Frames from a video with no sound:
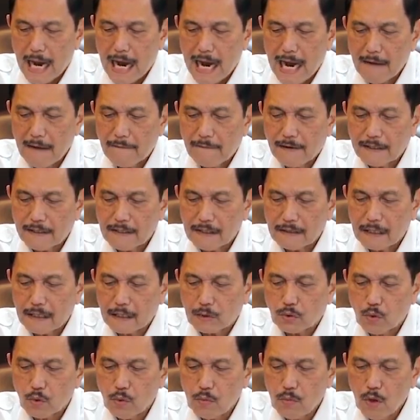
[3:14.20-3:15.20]
H.
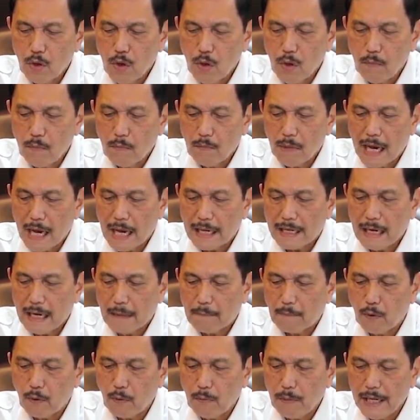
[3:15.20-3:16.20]
Fasilitas umum,
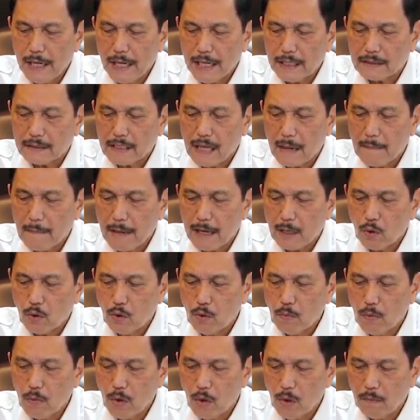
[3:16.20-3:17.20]
area publik,
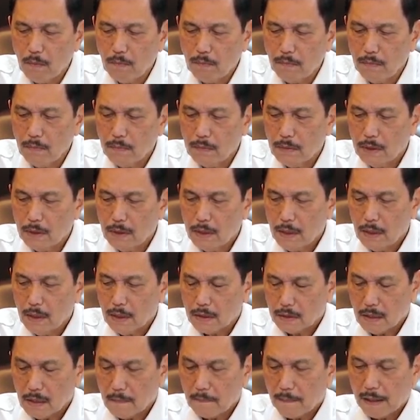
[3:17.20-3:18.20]
taman umum,
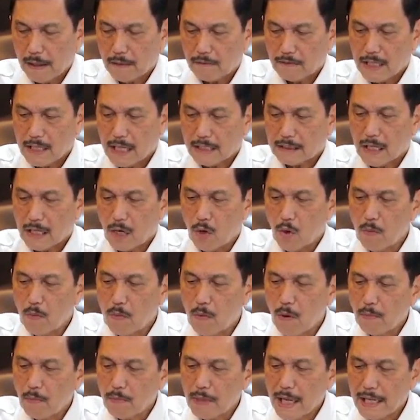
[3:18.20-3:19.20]
tempat wisata
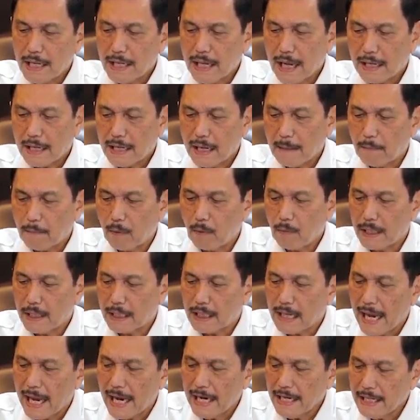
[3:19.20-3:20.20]
umum, dan area
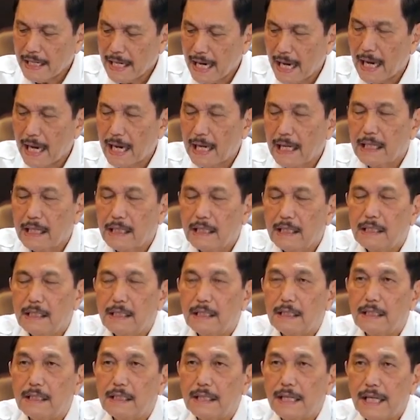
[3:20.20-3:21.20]
publik lainnya
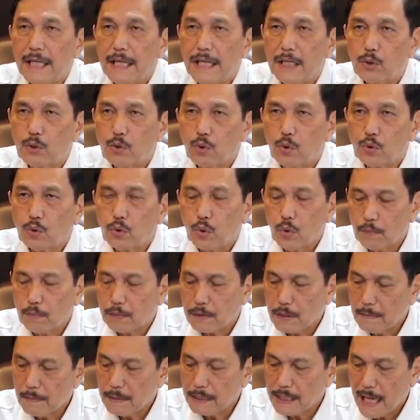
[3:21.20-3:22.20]

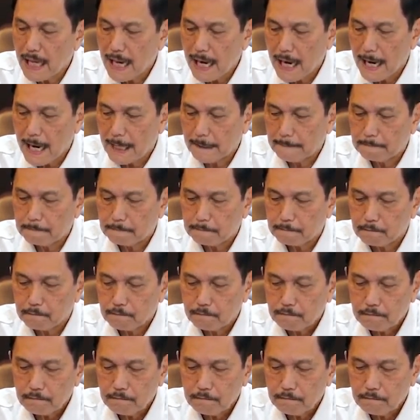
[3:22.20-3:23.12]
ditutup sementara.